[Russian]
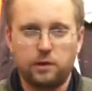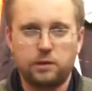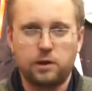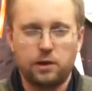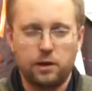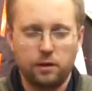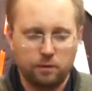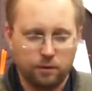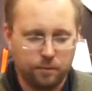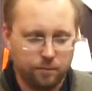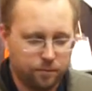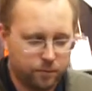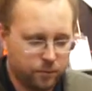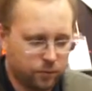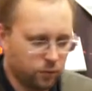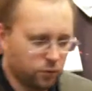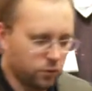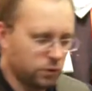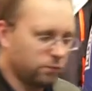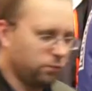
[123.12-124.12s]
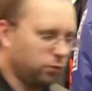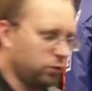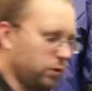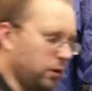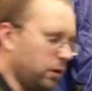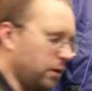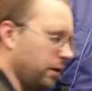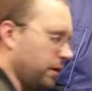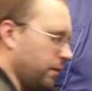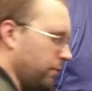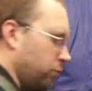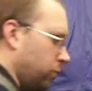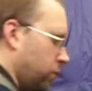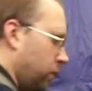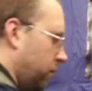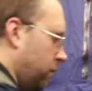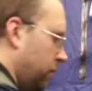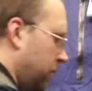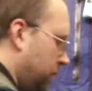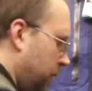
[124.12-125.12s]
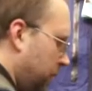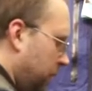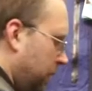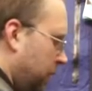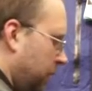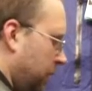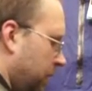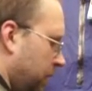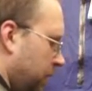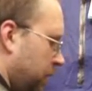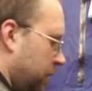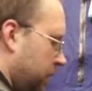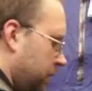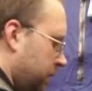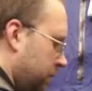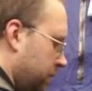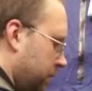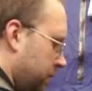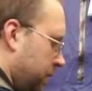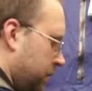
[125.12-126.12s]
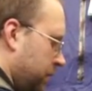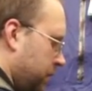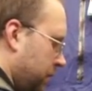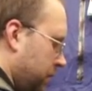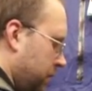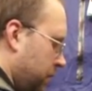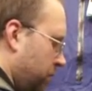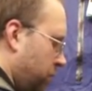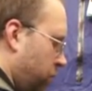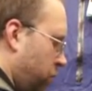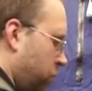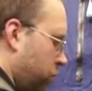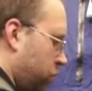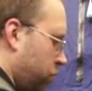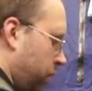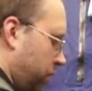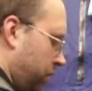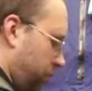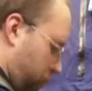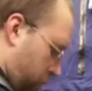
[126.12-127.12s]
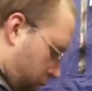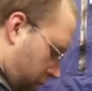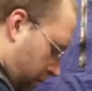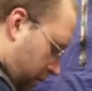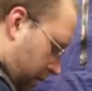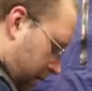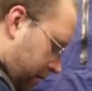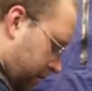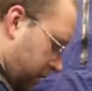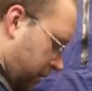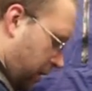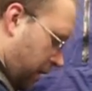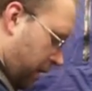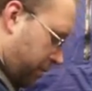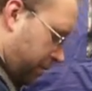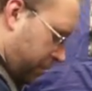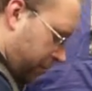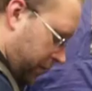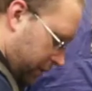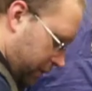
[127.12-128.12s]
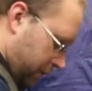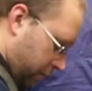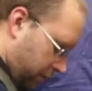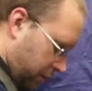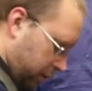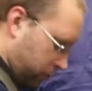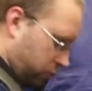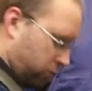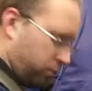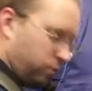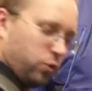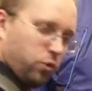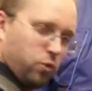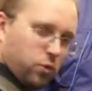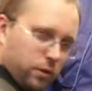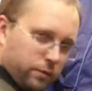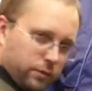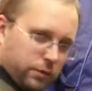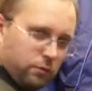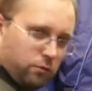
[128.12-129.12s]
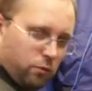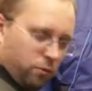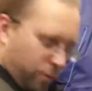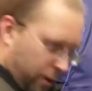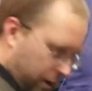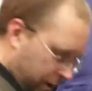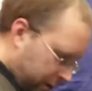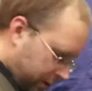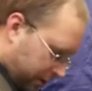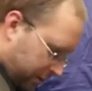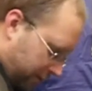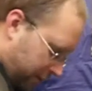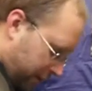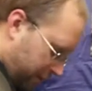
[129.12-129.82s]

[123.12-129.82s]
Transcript: и слева. То есть вот такая. Здесь можно его ослабить, если у вас тут много всего полезного